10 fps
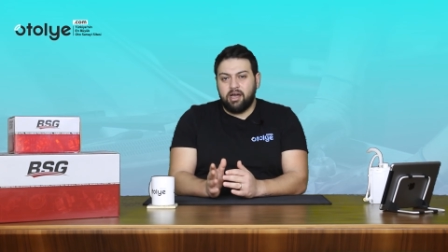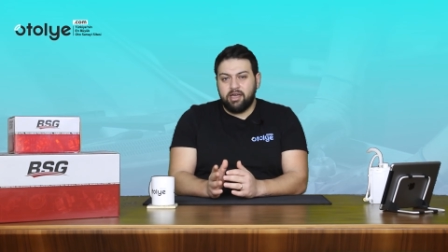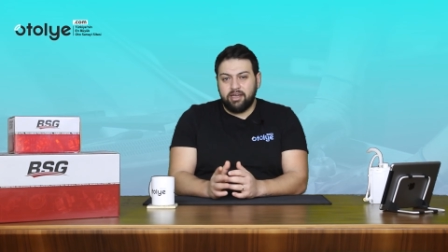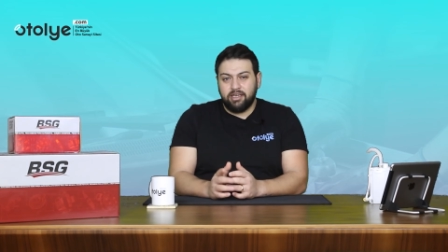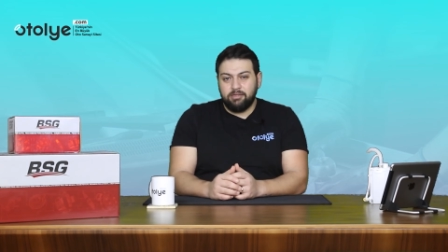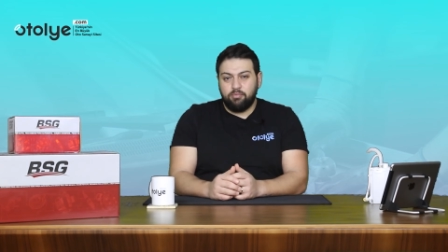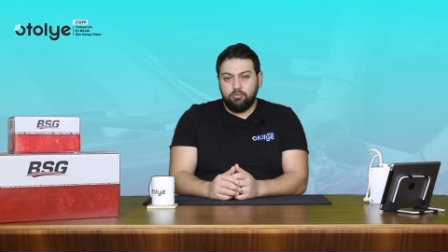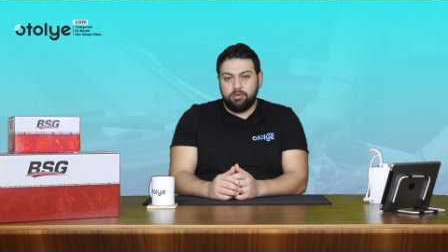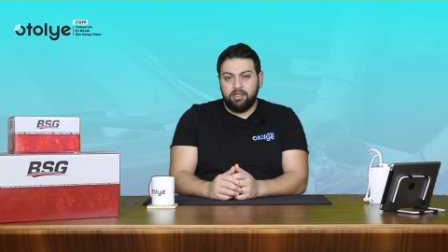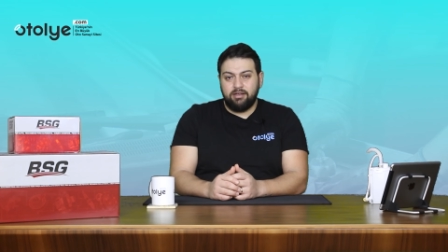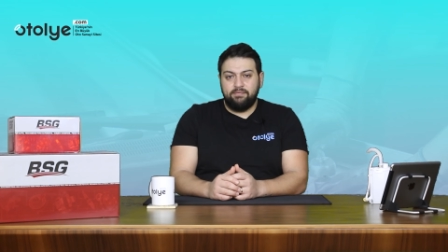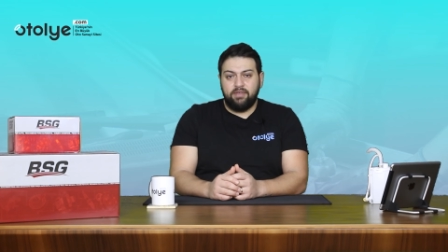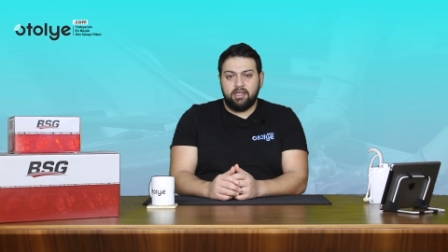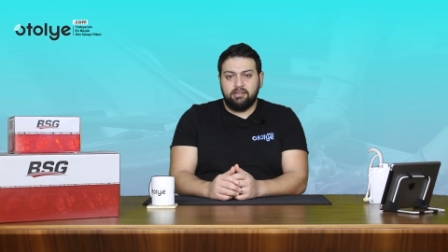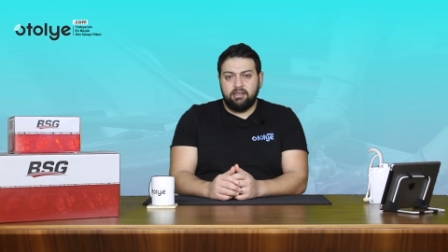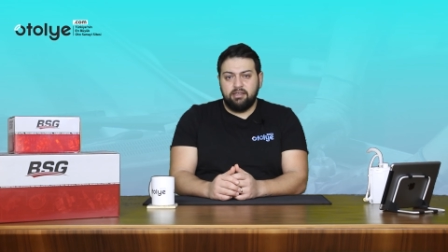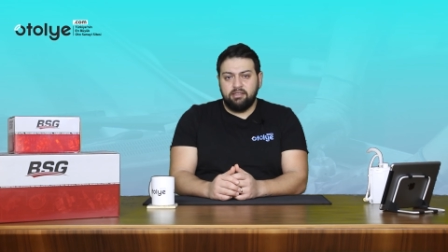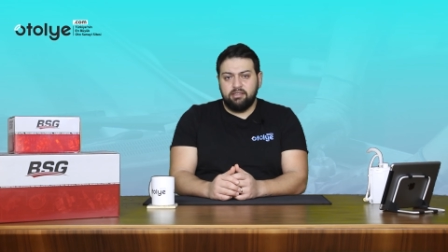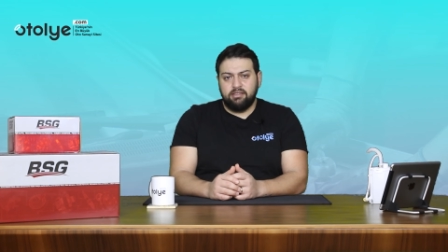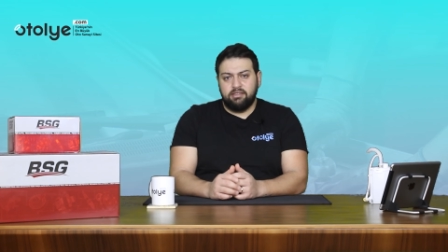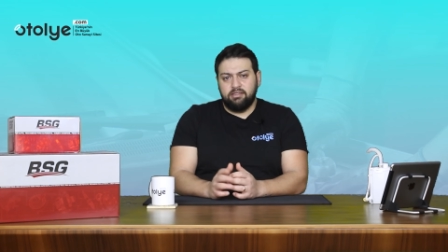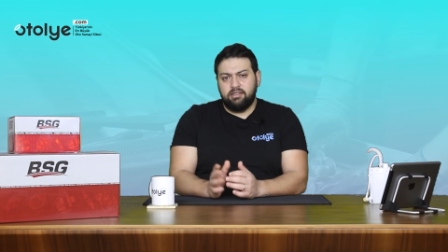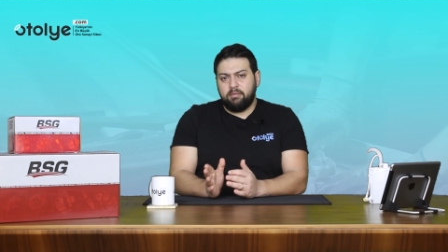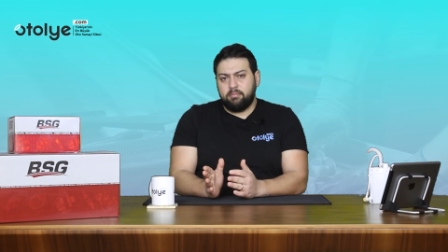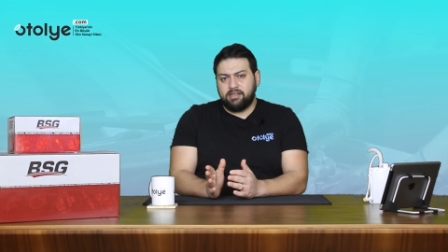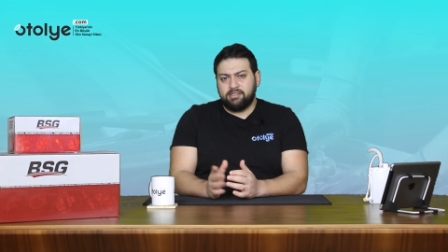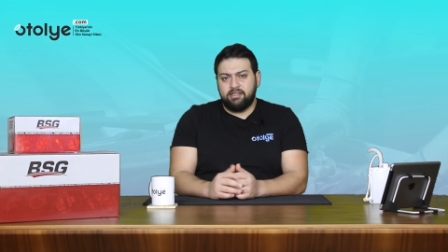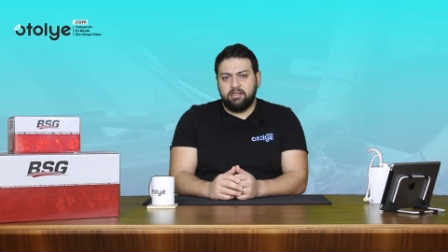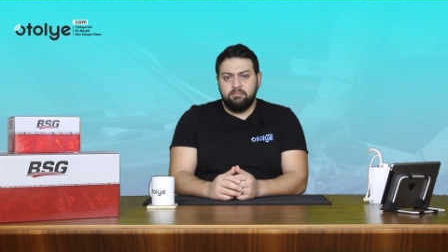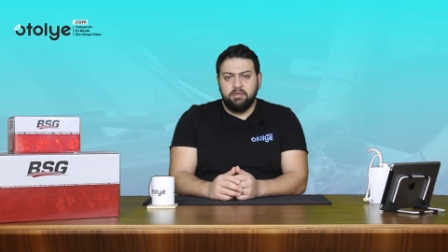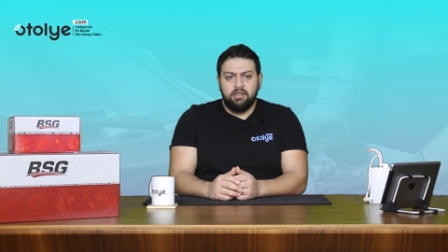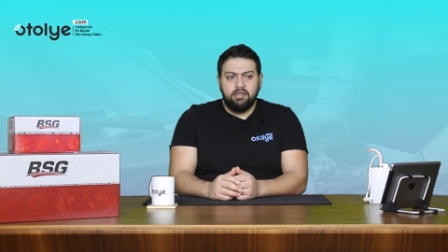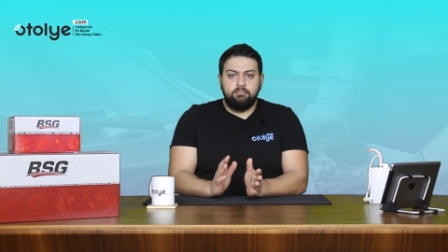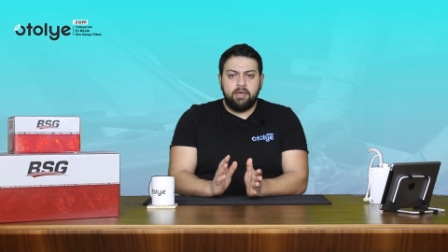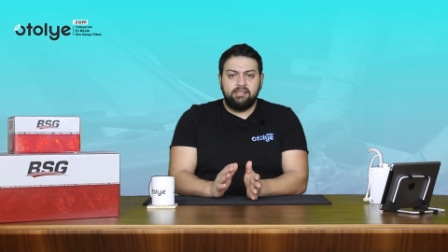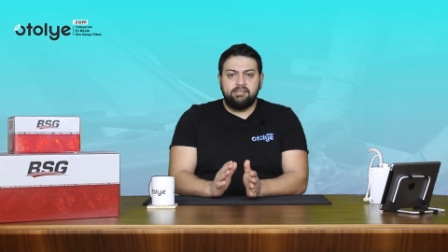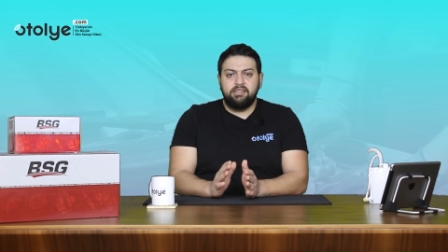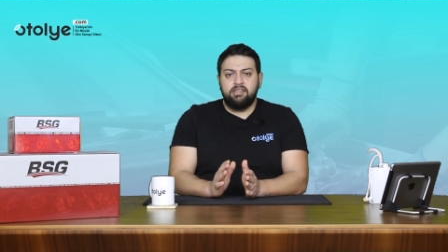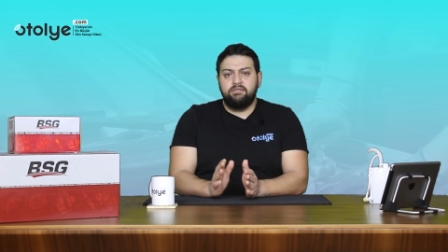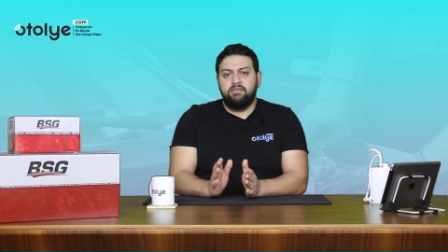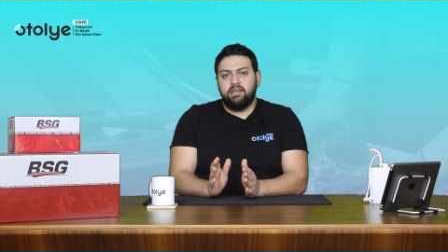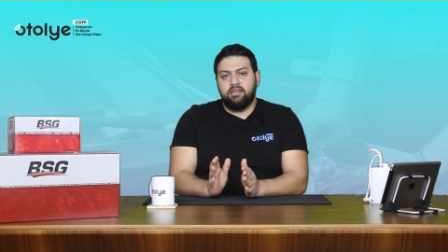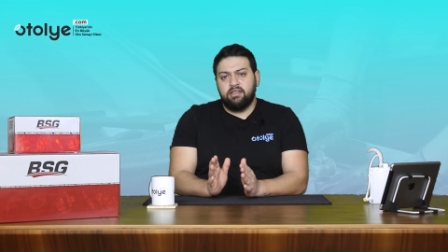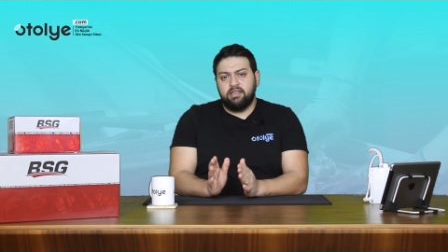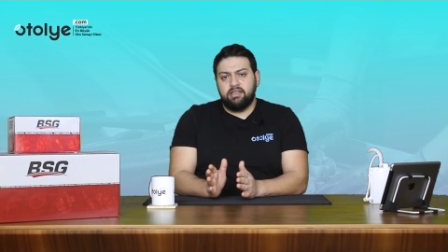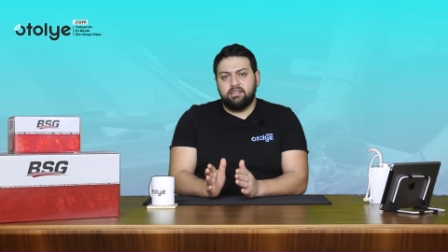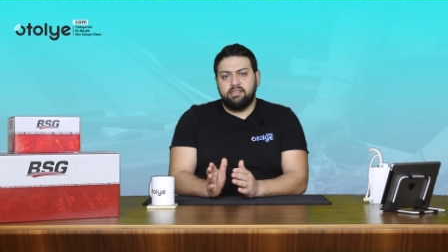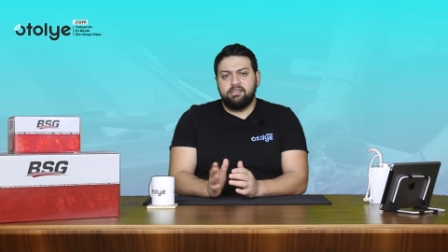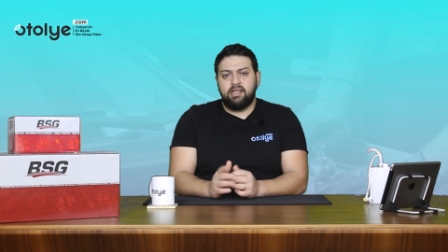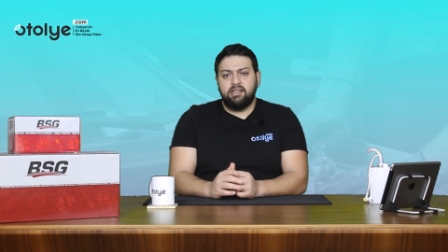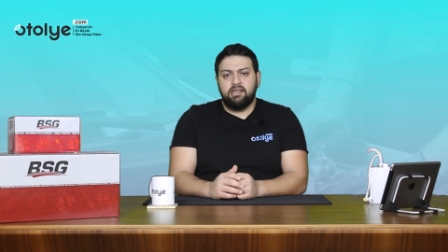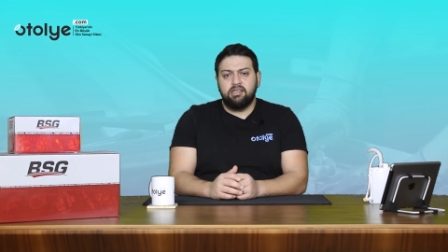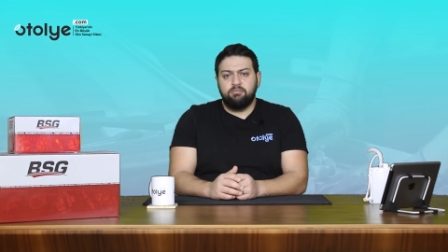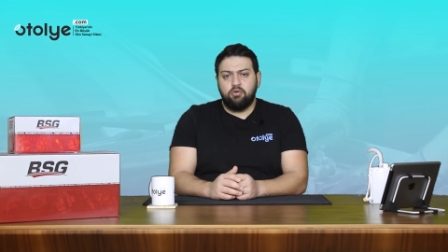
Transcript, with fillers: Akaryakıt pompalarının fiyatlarından bahsedelim. Benzinli ve dizel yakıt